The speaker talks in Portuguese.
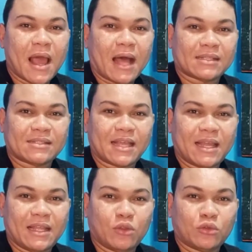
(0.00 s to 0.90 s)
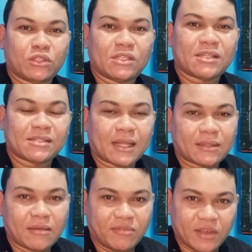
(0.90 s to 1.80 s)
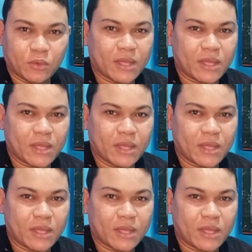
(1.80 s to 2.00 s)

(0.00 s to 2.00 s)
a série Notícias da TV.